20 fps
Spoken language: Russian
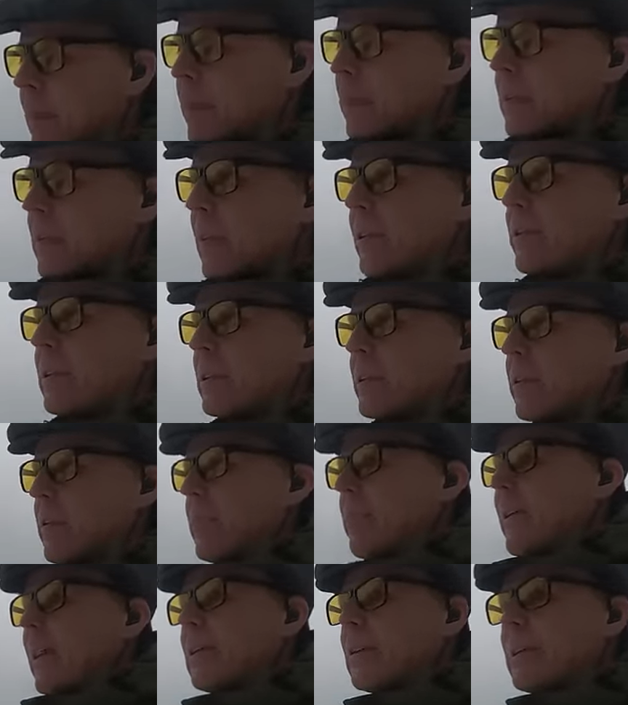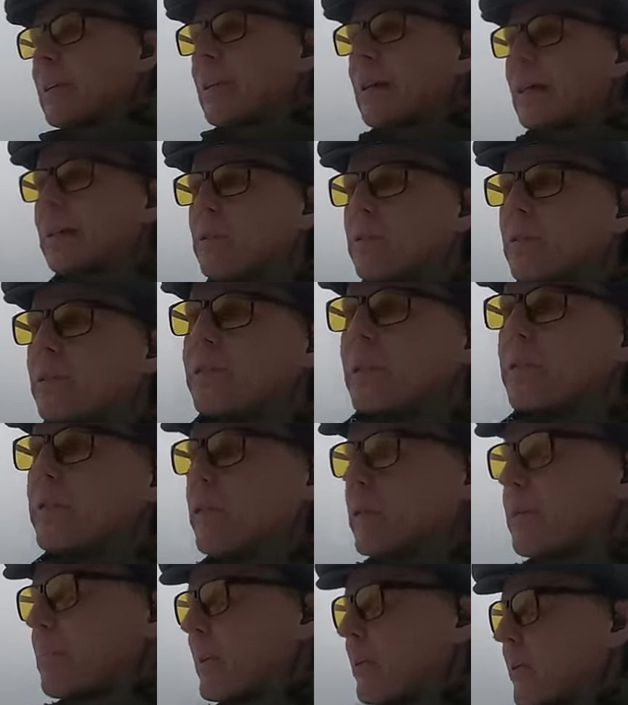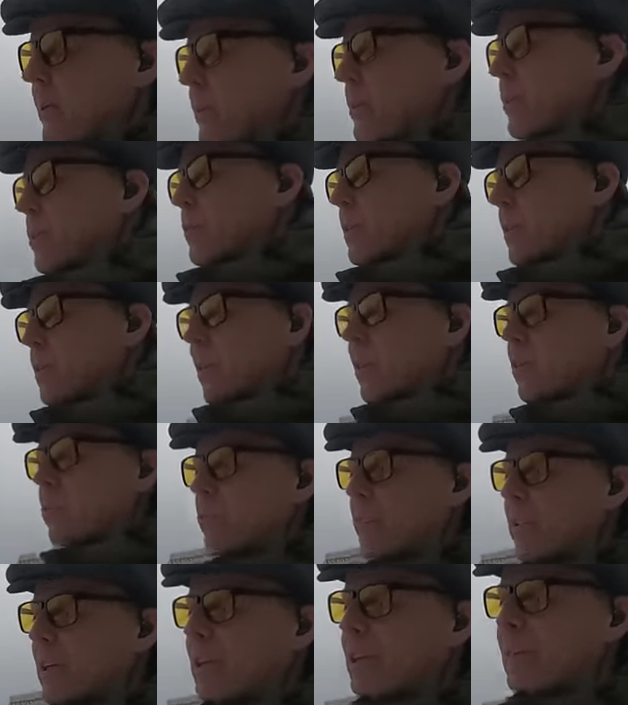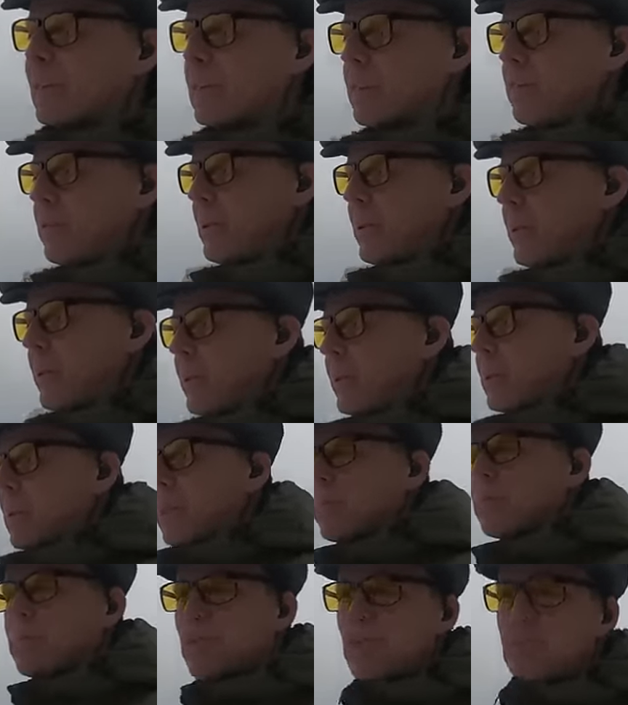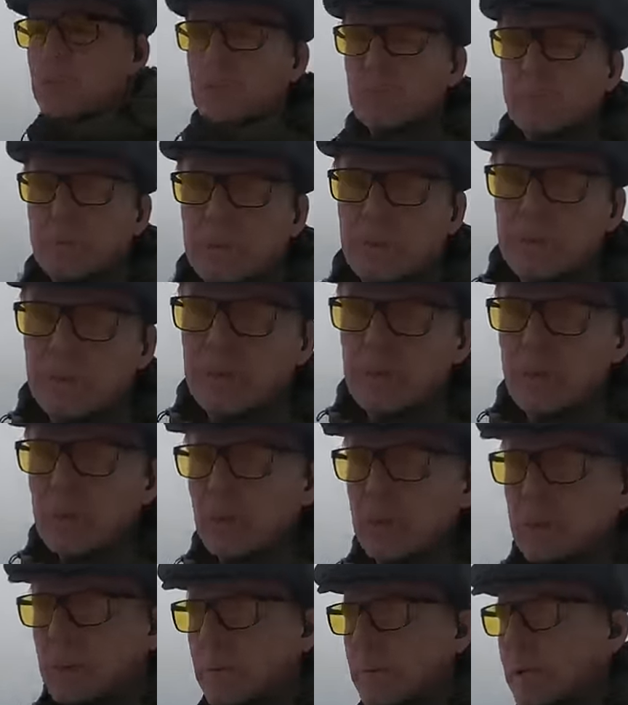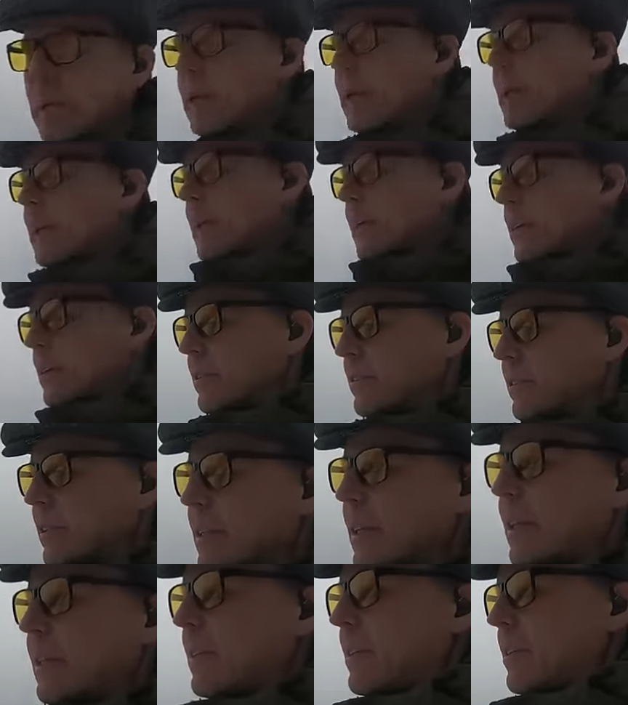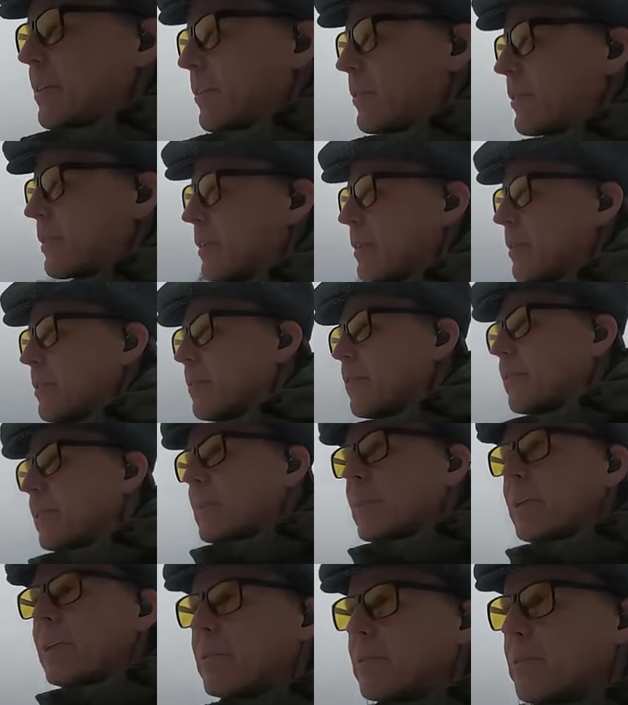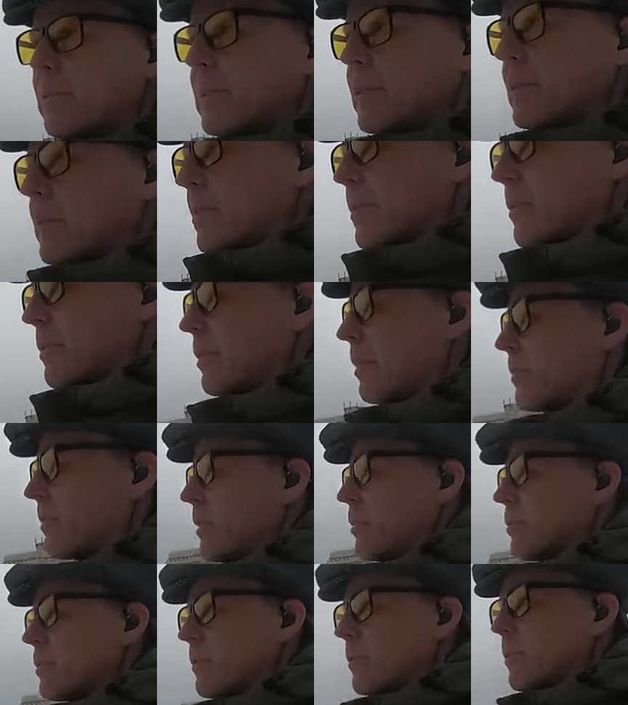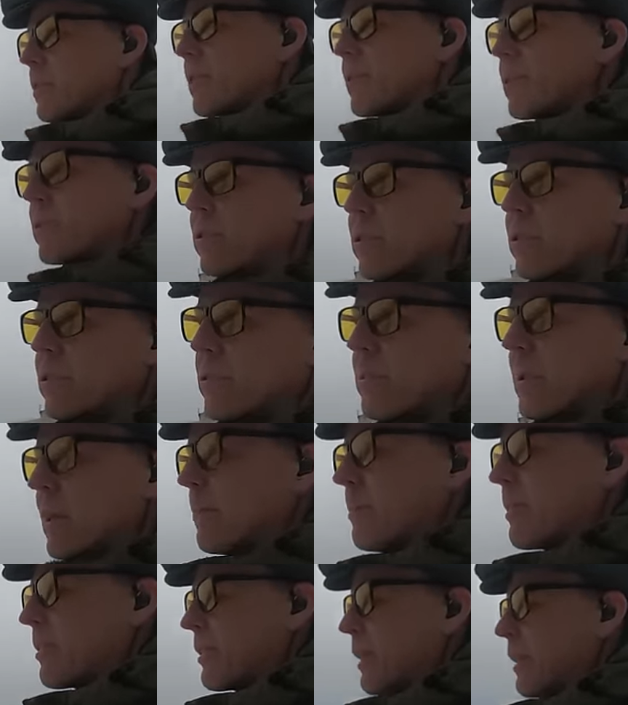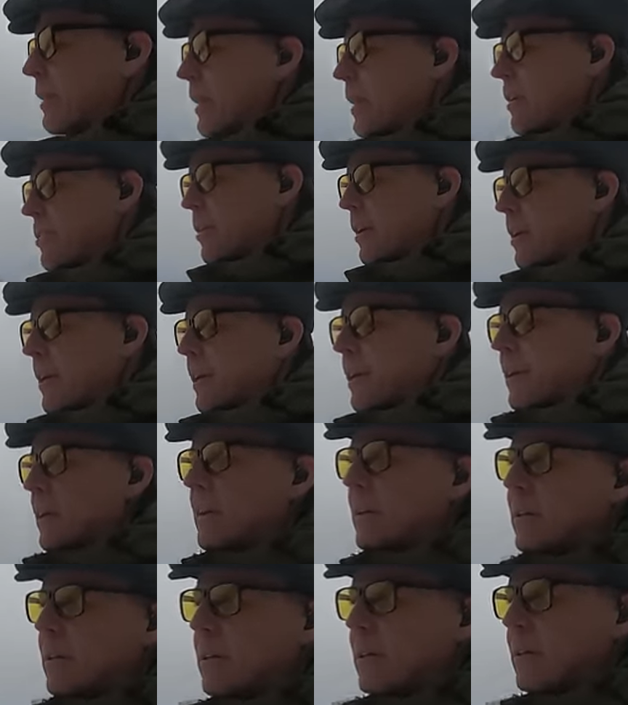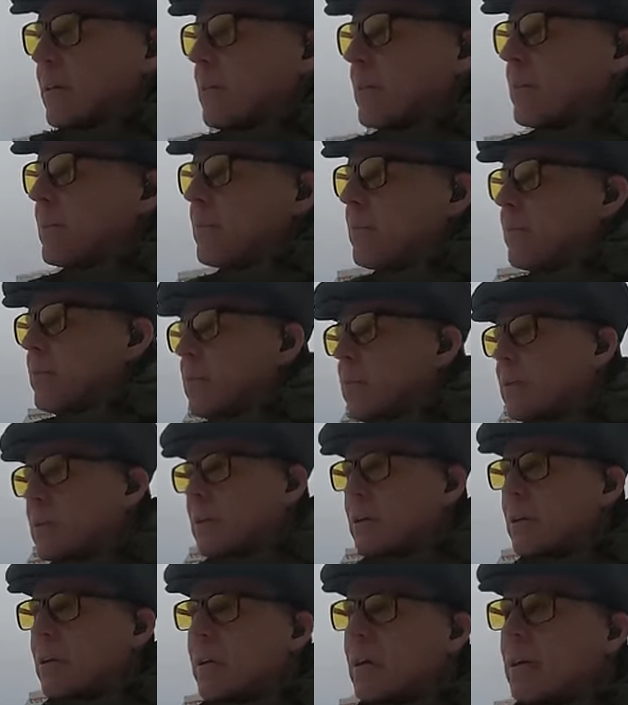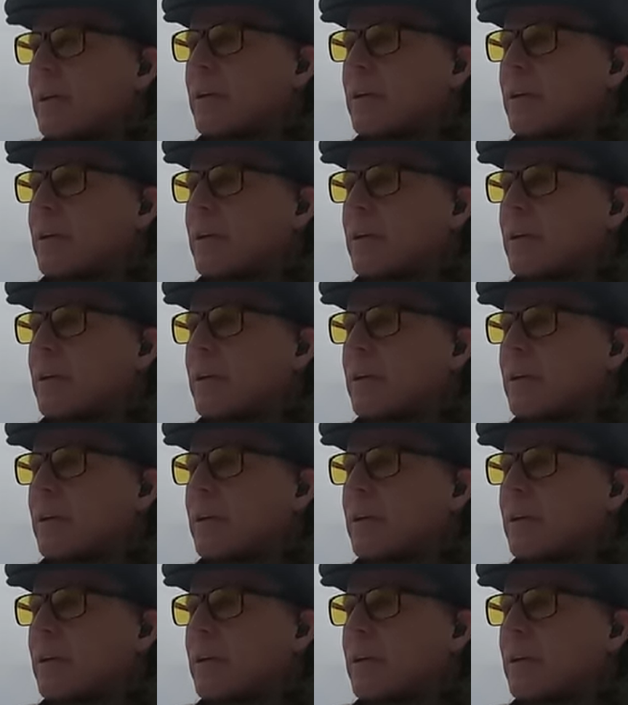во главе этого полка, одного из самых привилегированных полков Российской империи, и там дом его перестроенный э, сохранился. Фредерикс был абсолютно выживший из ума персонаж. Э, по